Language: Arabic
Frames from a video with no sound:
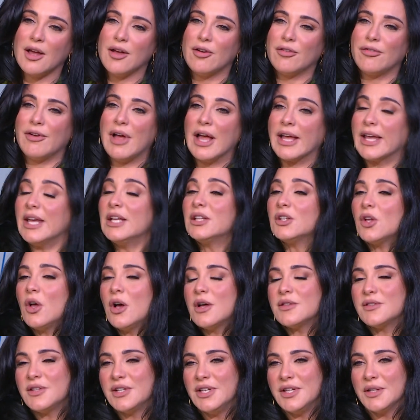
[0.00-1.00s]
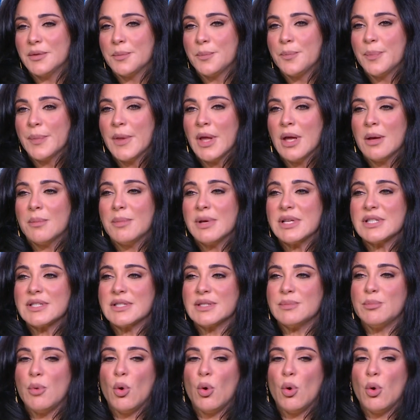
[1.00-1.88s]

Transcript: فاكيد قادرين بس